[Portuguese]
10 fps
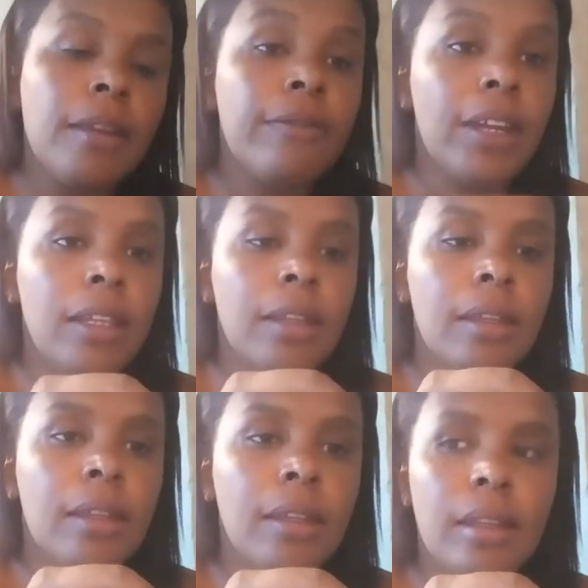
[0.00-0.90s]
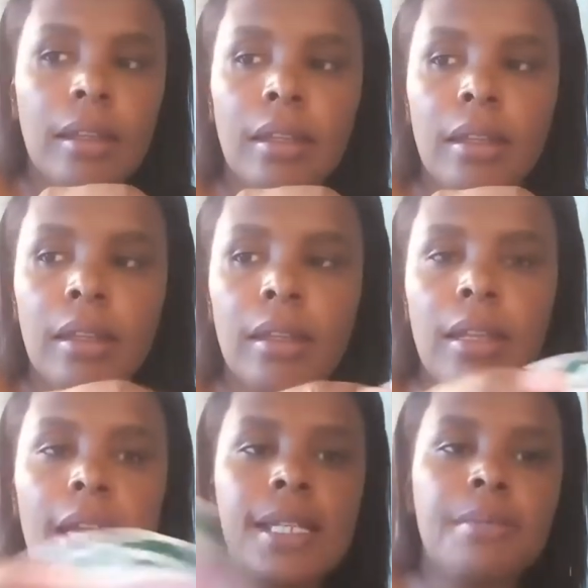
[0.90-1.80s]
Vem
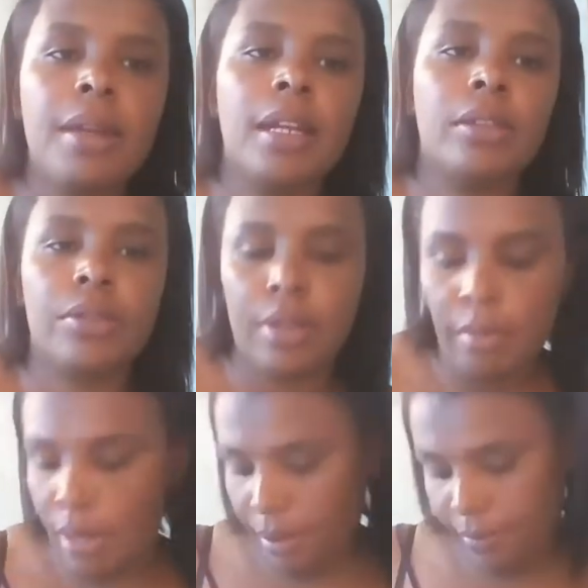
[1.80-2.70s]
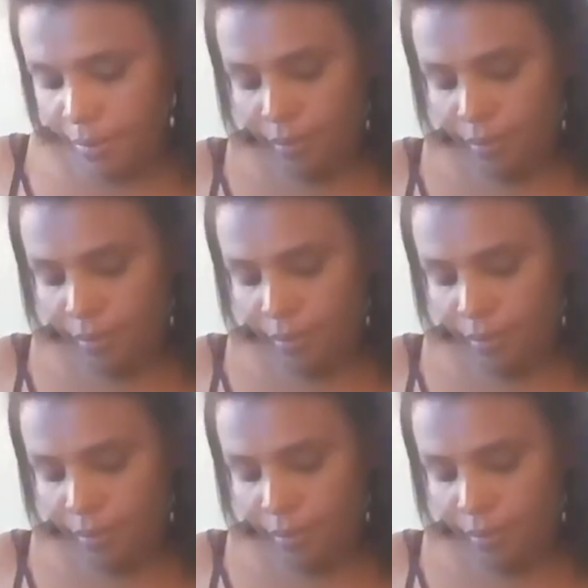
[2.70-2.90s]
10 metros também.